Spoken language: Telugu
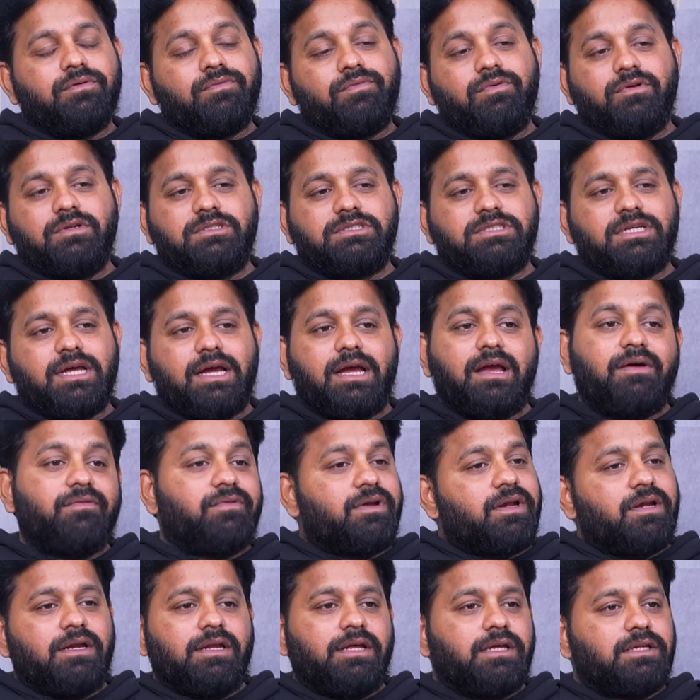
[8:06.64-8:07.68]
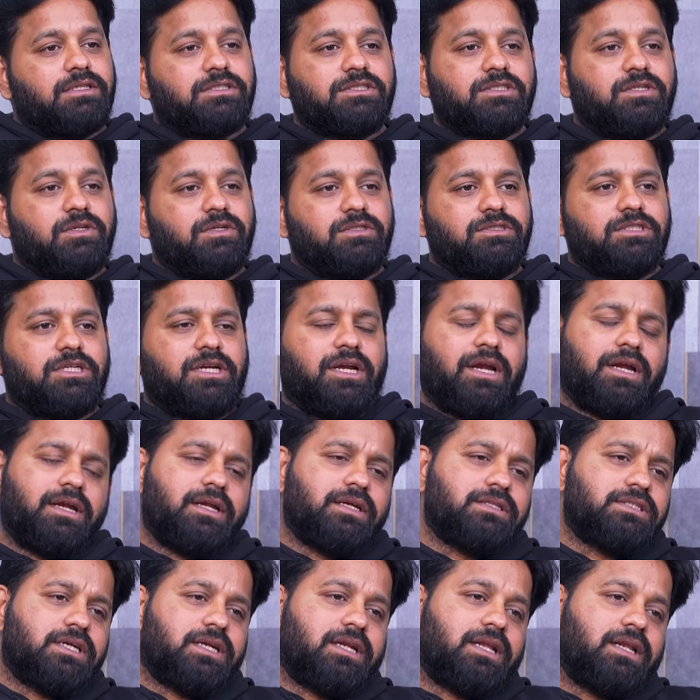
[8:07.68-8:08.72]
ఫుల్ స్టాక్ ఎవరైనా నేర్చుకోవచ్చు అని అంటే
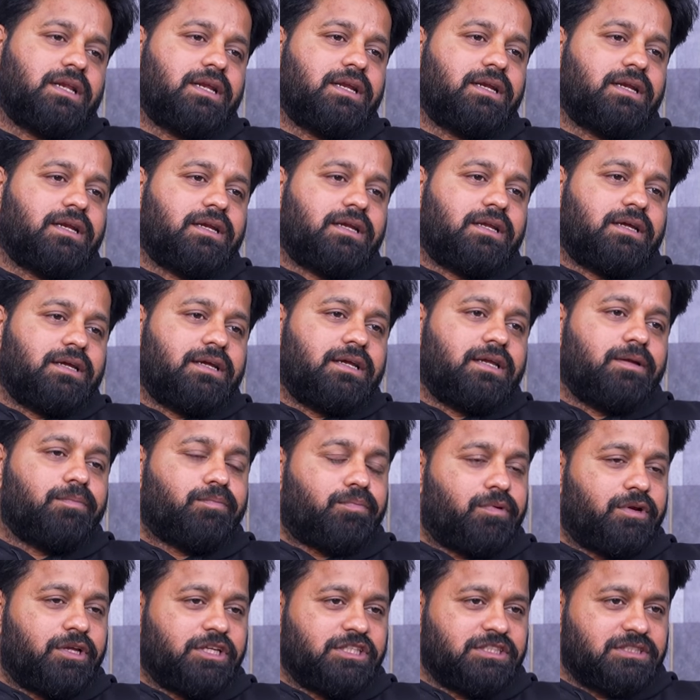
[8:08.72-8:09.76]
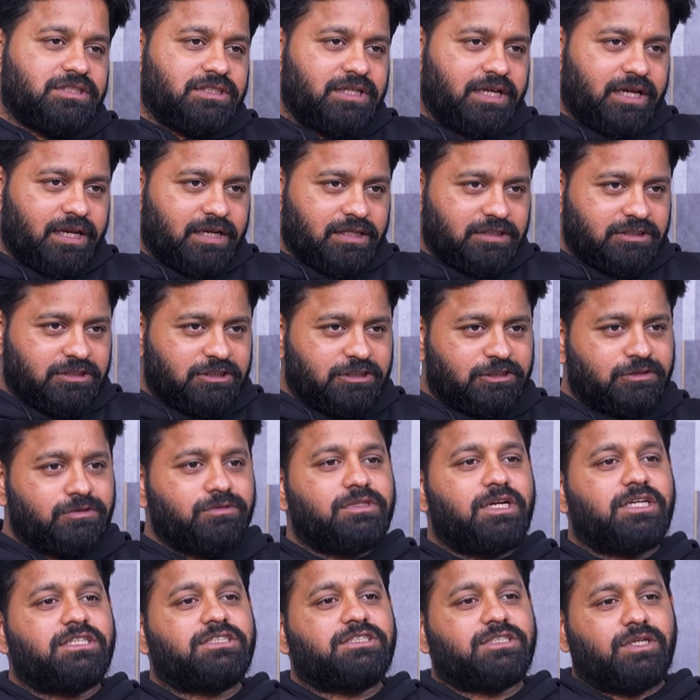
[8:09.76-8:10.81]
జనరల్ ఏంటంటే ఇప్పుడు ఇంజనీరింగ్
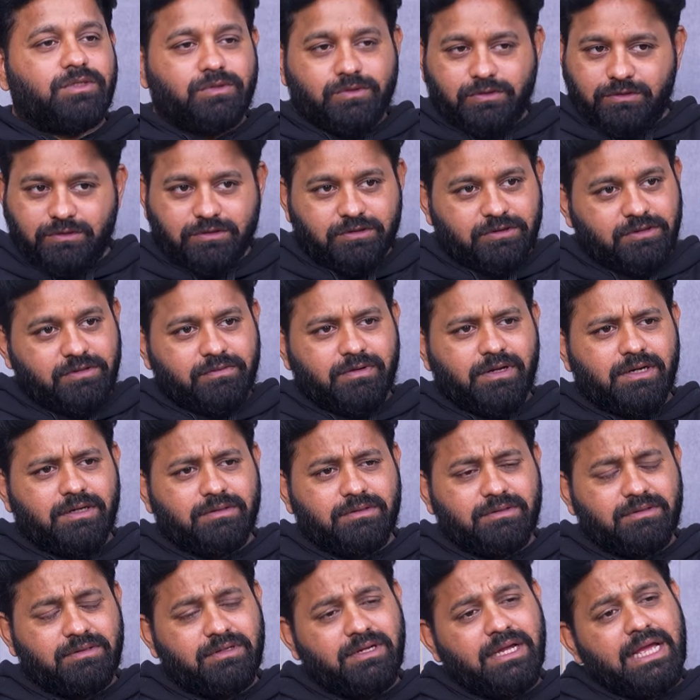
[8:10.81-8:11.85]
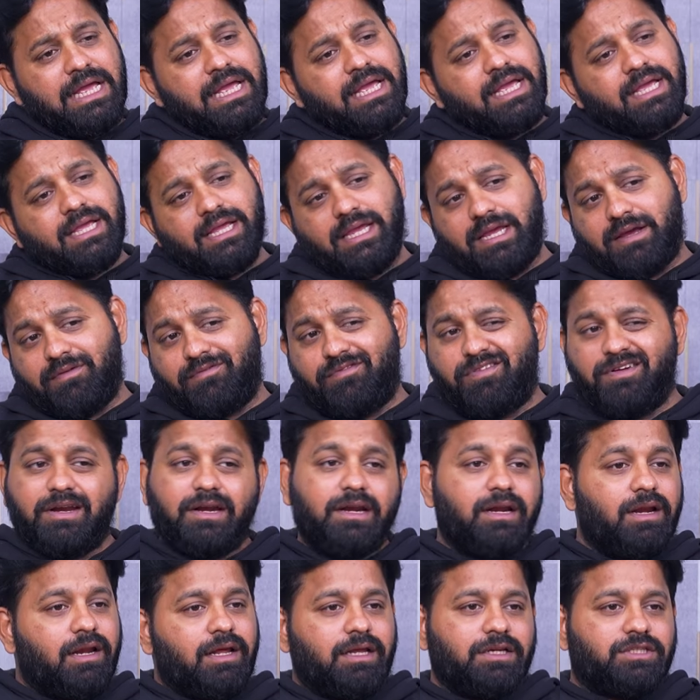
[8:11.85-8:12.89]
స్టూడెంట్ చదువుతున్న వాళ్ళు
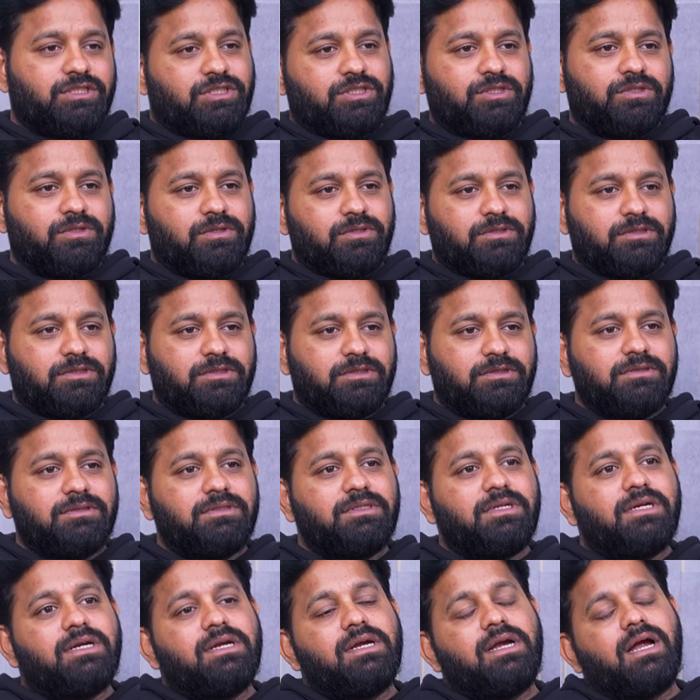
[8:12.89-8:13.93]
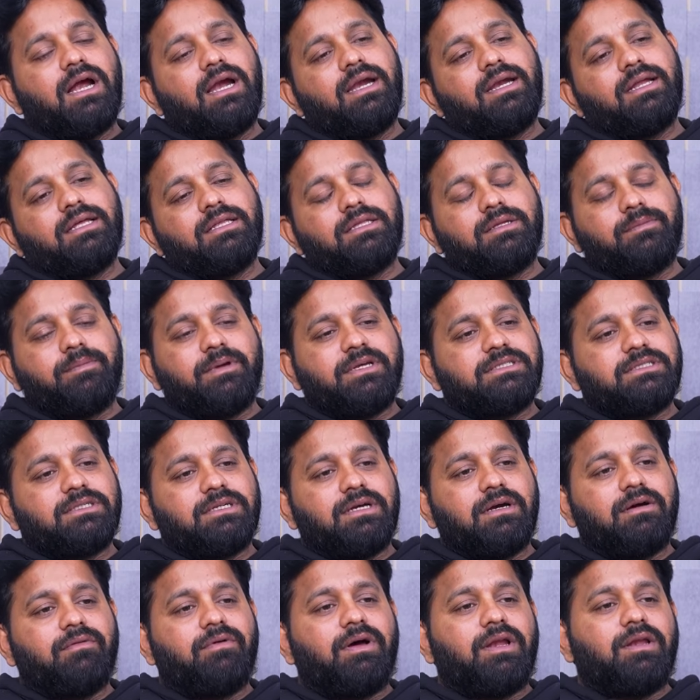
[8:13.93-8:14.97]
ఎవరైనా నేర్చుకోవచ్చు అంటే ఇది
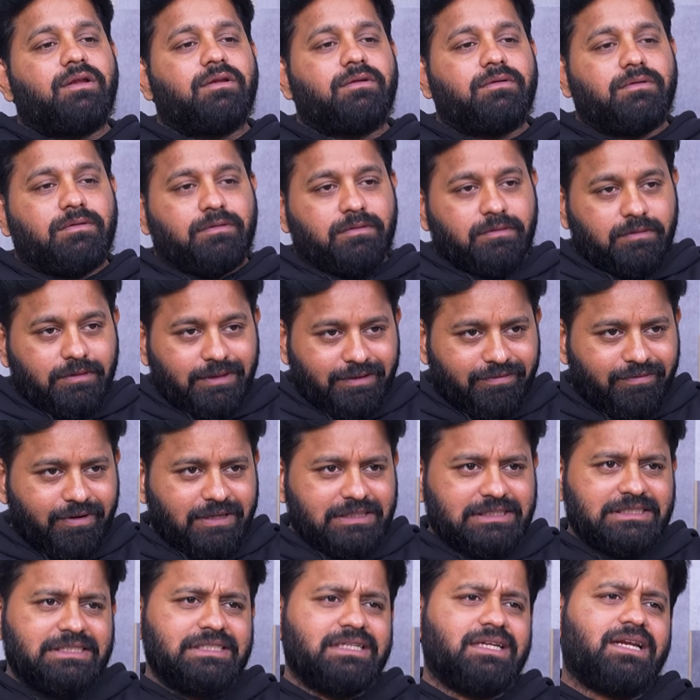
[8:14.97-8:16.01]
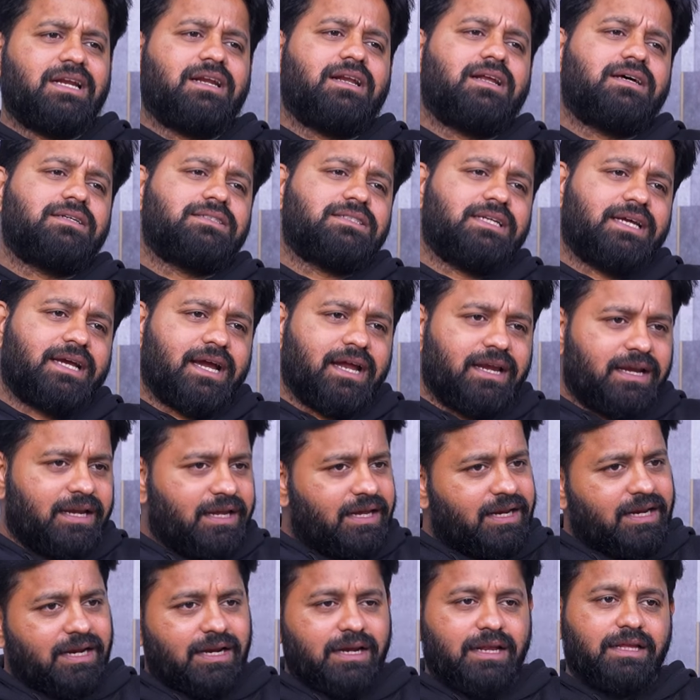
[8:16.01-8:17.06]
బేసిక్గా వాళ్ళు ఫస్ట్ ఇయర్ అన్నా సెకండ్
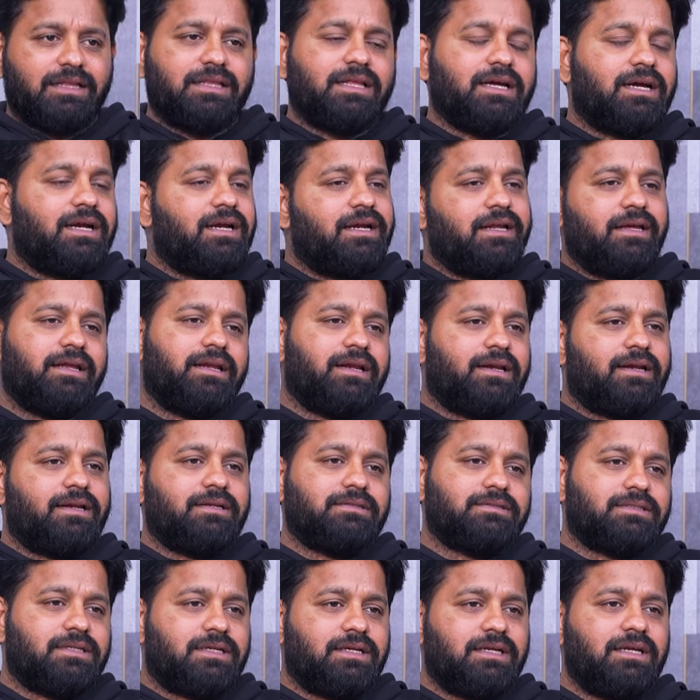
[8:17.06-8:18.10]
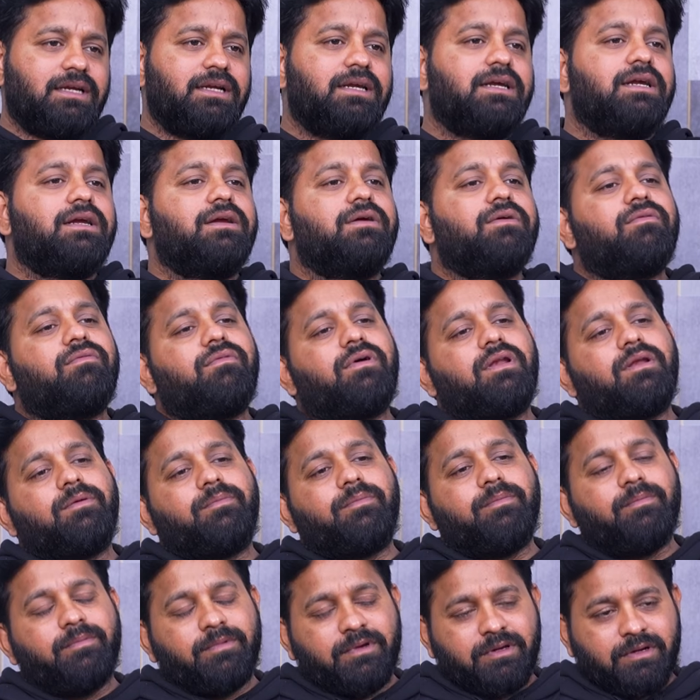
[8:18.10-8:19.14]
ఇయర్ అన్నా థర్డ్ ఇయర్ అన్నా సరే వాళ్ళు
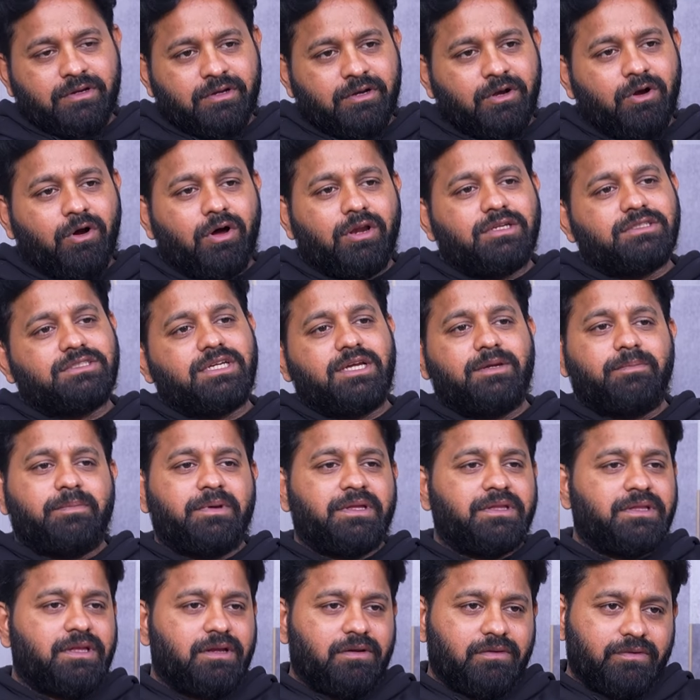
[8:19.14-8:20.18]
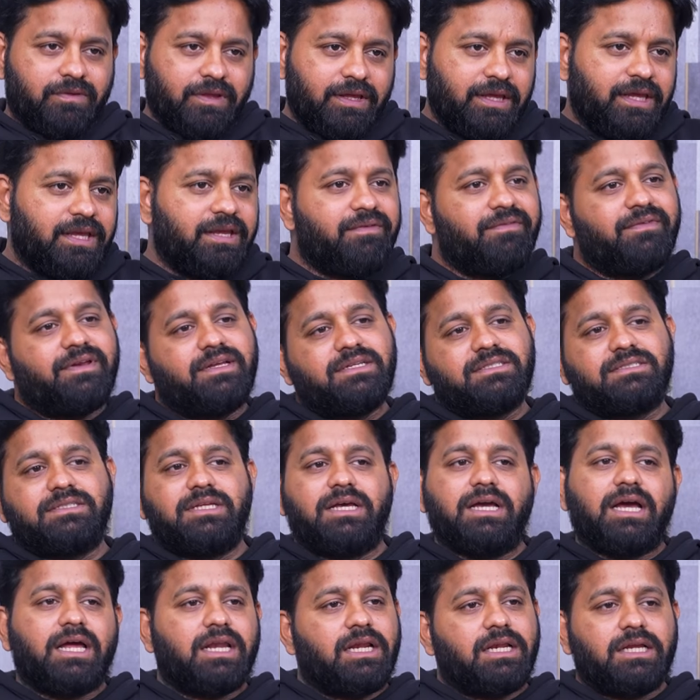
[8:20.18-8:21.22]
కాలేజ్ అయిపోయిన తర్వాత ఈవినింగ్స్
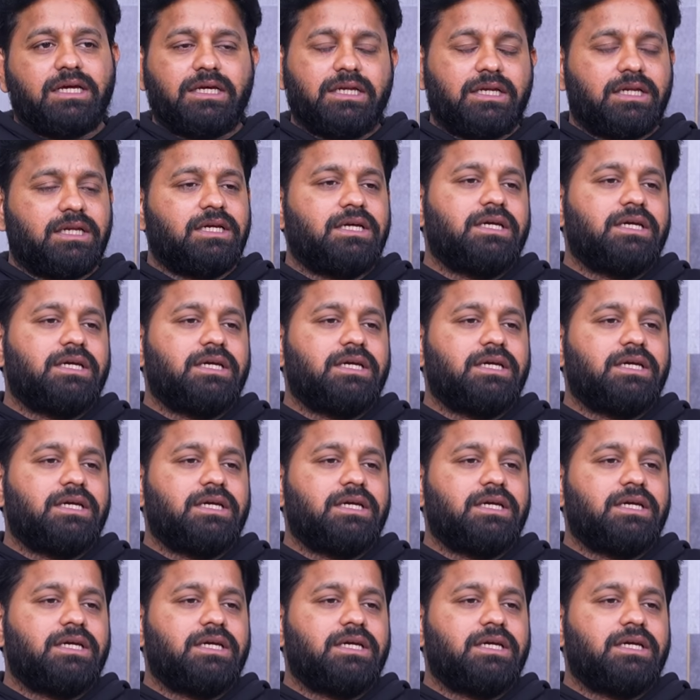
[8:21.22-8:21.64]
దగ్గర కెన్